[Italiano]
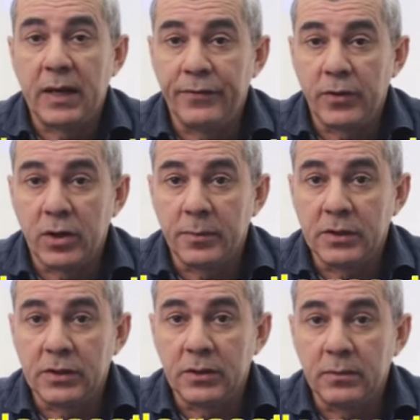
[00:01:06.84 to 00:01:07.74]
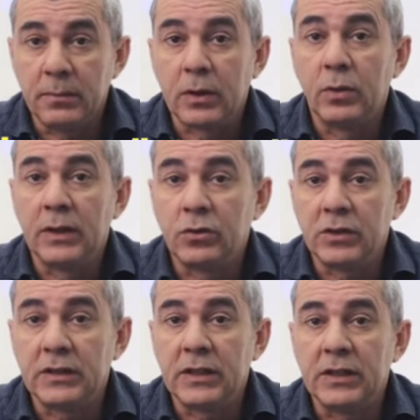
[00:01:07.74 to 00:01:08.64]
a forbice, ma con la
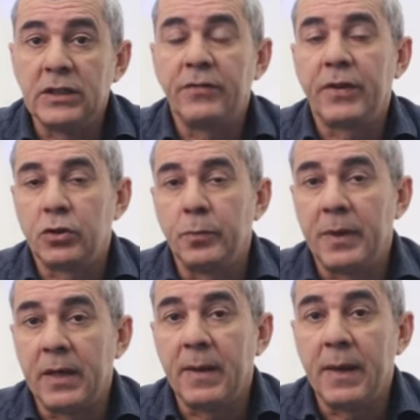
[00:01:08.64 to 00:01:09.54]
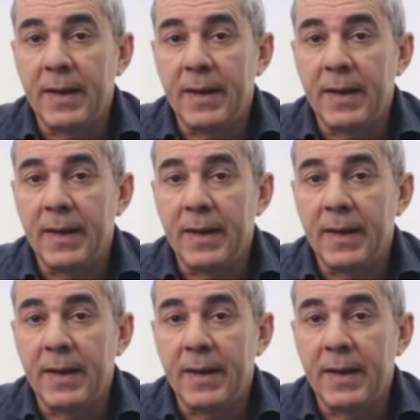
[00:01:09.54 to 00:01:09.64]
tosatrice faccio prima e